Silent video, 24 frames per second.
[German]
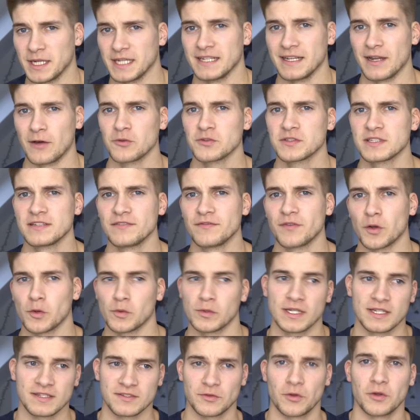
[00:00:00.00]
bei den
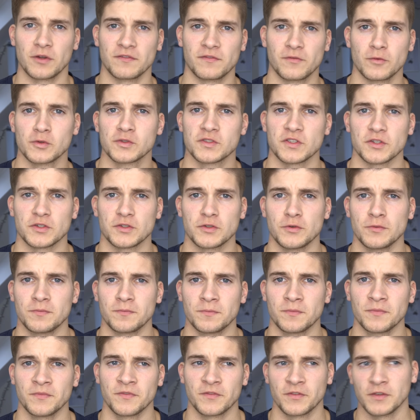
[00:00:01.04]
Auslieferungen des neuen
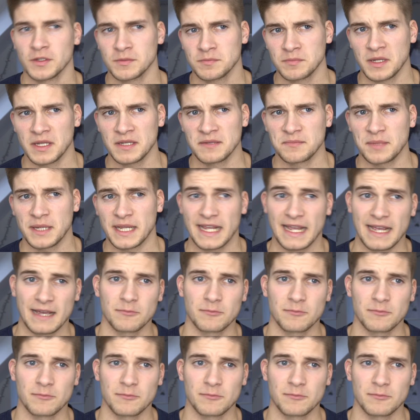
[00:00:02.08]
Flugzeugtypen wird man bei